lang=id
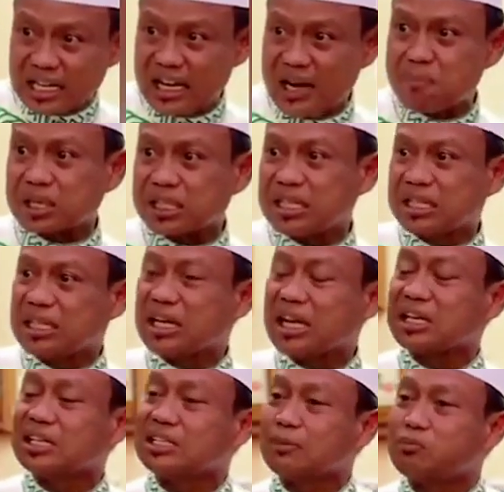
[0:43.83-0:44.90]
hanya kita dapat
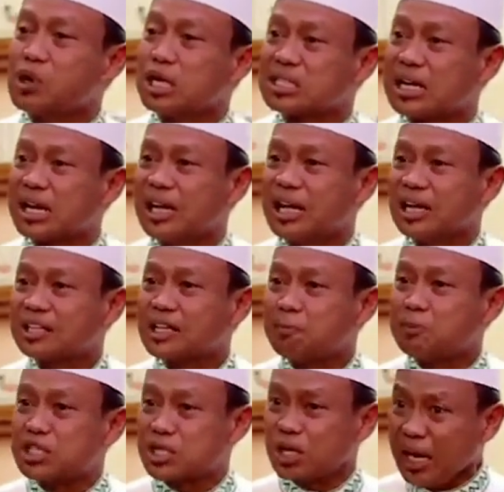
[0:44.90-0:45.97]
ketika kita
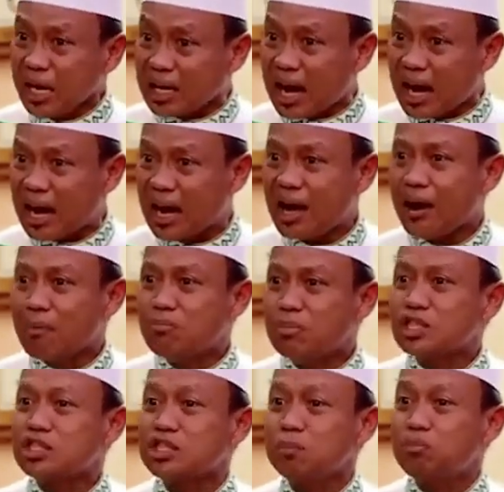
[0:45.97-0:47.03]
puasa. Tapi
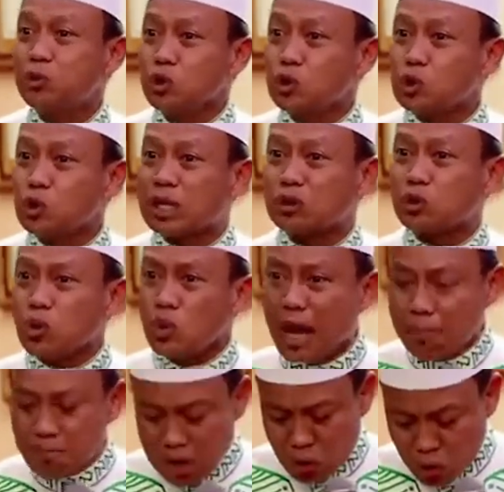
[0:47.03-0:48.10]
sedekah, meskipun
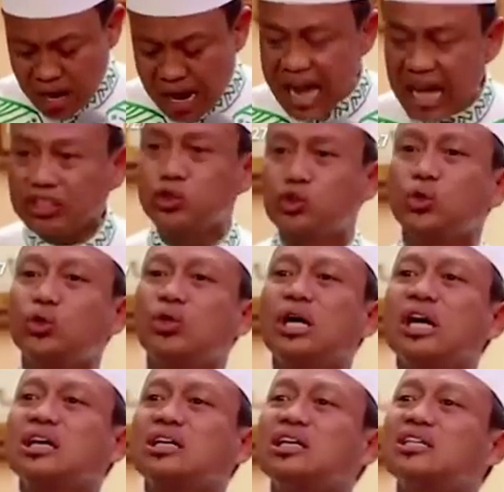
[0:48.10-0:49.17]
sudah tulang belulang
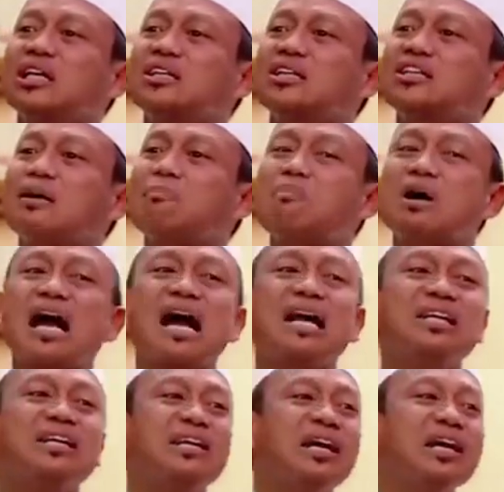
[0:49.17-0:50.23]
hancur, kita tetap
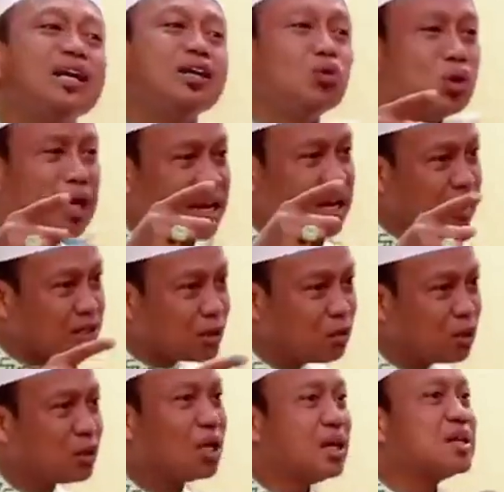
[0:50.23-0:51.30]
mengalir. Itulah
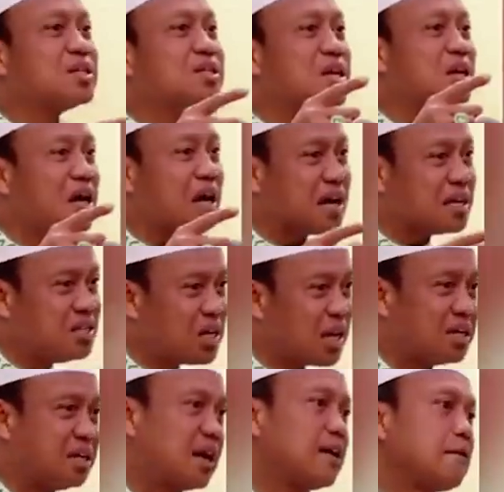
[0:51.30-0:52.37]
yang disebut
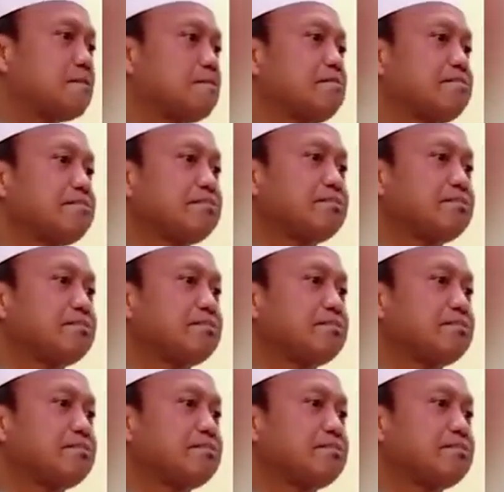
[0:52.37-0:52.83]
sedekah jariah.